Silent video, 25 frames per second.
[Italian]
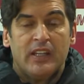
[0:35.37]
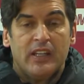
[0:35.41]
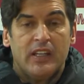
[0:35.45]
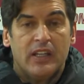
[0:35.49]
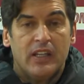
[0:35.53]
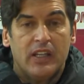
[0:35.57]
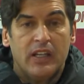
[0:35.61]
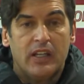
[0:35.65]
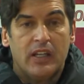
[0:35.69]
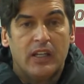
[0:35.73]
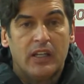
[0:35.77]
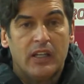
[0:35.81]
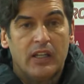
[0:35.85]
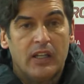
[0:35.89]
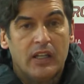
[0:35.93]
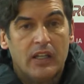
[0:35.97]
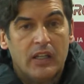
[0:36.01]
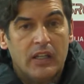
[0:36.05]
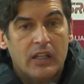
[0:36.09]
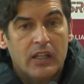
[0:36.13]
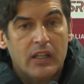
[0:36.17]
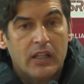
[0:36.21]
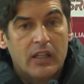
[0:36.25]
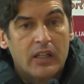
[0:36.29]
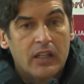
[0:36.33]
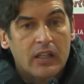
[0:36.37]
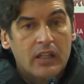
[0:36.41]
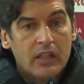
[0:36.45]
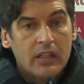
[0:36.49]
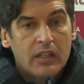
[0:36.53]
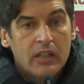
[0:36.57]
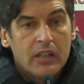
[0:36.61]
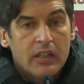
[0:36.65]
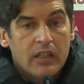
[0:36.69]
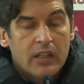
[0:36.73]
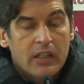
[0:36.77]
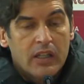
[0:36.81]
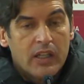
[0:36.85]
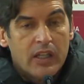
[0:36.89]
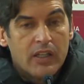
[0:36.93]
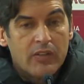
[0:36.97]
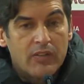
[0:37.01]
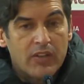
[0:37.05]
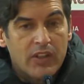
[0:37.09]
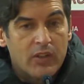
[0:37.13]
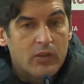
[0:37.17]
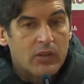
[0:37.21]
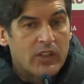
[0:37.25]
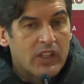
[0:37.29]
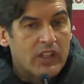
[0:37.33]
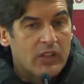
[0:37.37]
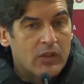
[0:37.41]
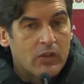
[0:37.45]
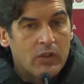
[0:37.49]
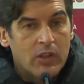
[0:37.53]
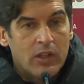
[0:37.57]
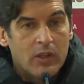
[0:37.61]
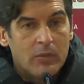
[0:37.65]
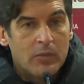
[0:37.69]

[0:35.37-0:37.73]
Eh, è vero che noi